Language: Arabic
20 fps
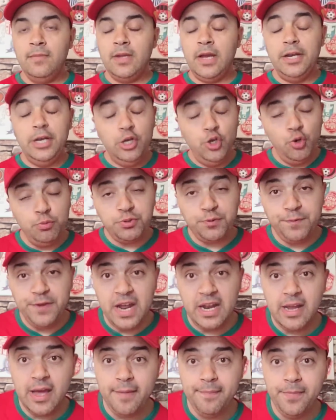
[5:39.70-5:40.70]
يعني اليوم شفنا
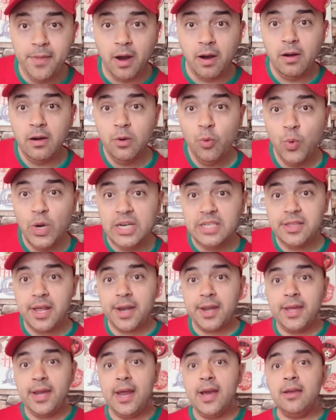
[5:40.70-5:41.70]
على ان وليد
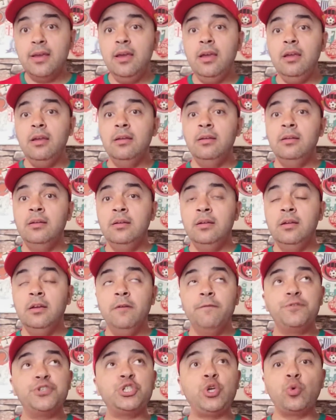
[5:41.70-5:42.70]
الركراكي
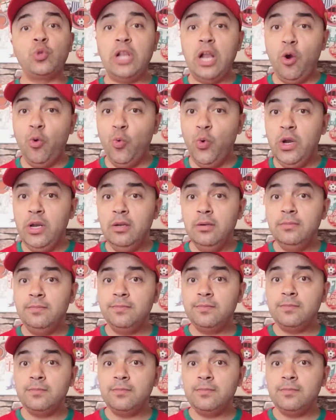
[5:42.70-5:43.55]
في الشوط الاول